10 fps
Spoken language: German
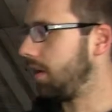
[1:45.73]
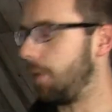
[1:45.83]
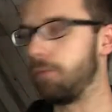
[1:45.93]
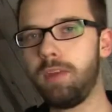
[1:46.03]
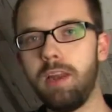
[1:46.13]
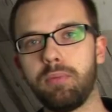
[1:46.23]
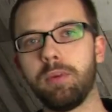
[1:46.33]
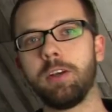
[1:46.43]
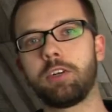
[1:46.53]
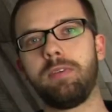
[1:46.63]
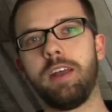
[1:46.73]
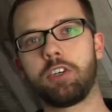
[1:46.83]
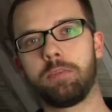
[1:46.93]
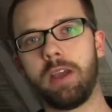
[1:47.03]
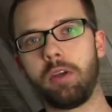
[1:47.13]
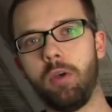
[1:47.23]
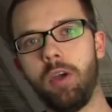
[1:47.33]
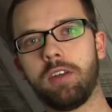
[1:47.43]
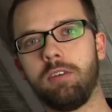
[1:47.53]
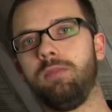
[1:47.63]
Haben viele von euch vielleicht schon mal
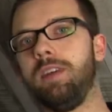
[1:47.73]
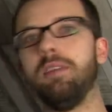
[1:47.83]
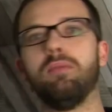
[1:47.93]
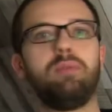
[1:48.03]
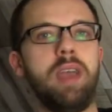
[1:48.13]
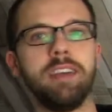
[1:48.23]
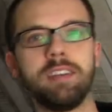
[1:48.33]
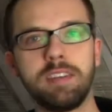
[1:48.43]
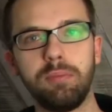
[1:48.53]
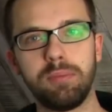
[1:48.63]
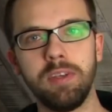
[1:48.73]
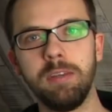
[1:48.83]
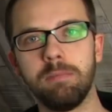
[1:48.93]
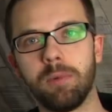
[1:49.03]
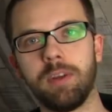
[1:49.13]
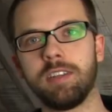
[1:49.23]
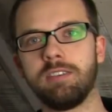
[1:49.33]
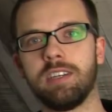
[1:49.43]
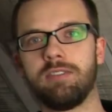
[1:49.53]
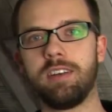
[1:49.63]
gehört, irgendwie in Fantasy-Filmen oder
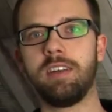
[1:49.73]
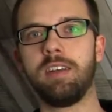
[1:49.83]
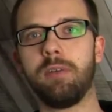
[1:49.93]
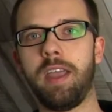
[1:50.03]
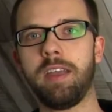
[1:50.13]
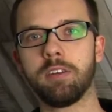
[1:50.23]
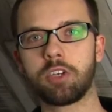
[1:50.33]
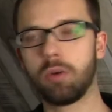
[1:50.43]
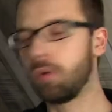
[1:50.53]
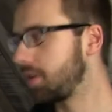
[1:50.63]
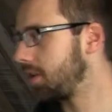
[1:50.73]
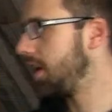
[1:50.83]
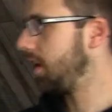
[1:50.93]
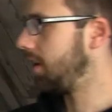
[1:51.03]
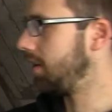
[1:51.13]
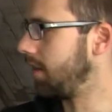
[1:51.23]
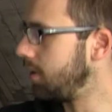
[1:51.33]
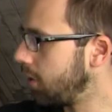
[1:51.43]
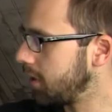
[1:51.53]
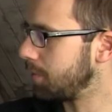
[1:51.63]
sowas, wenn ihr die auf Englisch guckt,
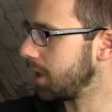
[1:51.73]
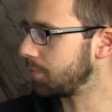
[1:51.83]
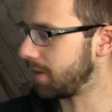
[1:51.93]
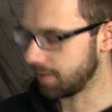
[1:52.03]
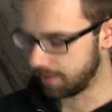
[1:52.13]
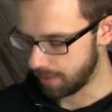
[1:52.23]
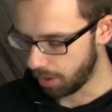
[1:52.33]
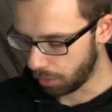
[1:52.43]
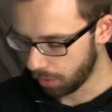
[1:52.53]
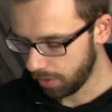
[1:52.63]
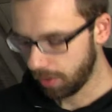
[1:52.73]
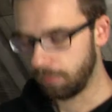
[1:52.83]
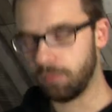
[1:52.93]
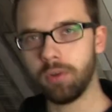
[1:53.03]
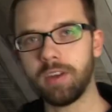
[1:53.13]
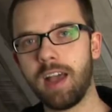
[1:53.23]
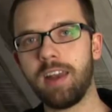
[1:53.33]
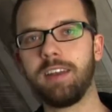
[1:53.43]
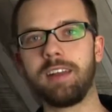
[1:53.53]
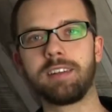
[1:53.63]
dann hört ihr manchmal das though, wird
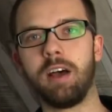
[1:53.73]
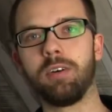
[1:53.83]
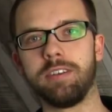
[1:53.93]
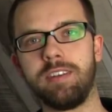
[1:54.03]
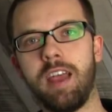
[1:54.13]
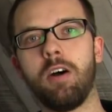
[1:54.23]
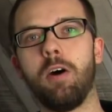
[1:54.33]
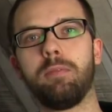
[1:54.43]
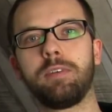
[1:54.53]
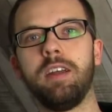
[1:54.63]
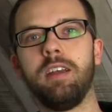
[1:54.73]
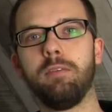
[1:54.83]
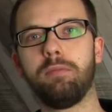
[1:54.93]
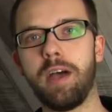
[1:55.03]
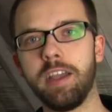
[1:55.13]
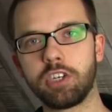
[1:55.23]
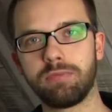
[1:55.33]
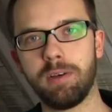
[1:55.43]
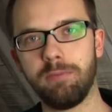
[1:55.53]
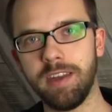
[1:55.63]
allerdings auch sehr oft falsch
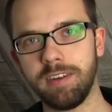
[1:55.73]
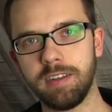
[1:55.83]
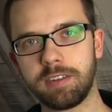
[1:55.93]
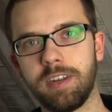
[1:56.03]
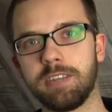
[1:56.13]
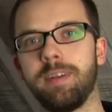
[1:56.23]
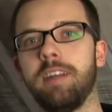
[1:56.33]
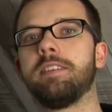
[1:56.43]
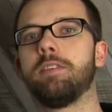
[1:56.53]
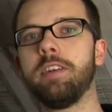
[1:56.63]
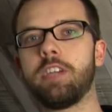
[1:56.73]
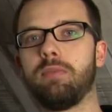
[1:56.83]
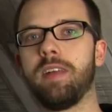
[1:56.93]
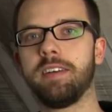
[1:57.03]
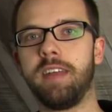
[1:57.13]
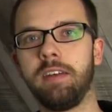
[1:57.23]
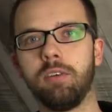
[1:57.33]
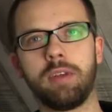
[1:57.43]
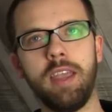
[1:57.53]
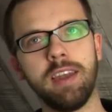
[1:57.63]
verwendet, sodass man als Deutscher vielleicht denkt,
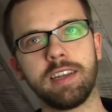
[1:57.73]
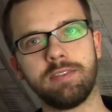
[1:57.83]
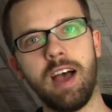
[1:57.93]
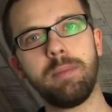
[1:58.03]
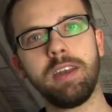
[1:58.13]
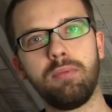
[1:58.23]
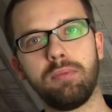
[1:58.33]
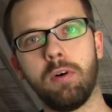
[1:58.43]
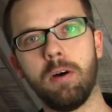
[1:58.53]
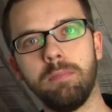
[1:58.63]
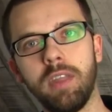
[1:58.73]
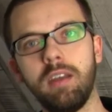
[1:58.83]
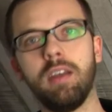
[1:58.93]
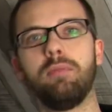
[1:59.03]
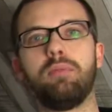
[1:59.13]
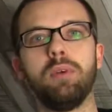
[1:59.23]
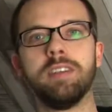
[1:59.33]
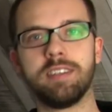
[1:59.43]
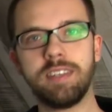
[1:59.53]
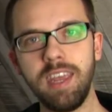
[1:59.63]
okay, das war mal die Form für
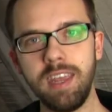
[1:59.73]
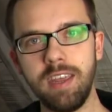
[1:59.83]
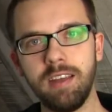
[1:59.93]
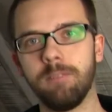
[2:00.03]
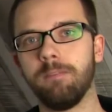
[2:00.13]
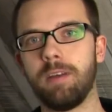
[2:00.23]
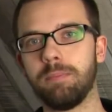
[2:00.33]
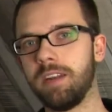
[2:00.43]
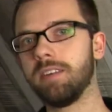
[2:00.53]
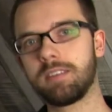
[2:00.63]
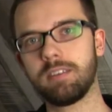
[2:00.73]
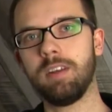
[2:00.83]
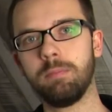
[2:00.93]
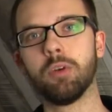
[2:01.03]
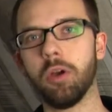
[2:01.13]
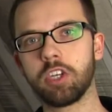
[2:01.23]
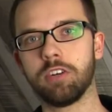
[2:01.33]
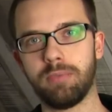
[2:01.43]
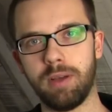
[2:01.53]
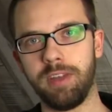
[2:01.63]
sie, wenn man es im
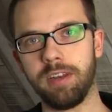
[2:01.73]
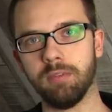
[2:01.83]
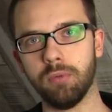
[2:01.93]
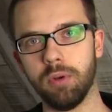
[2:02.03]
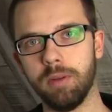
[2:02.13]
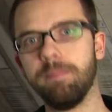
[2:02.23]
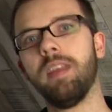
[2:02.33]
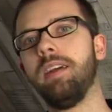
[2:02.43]
Deutschen verwenden würde.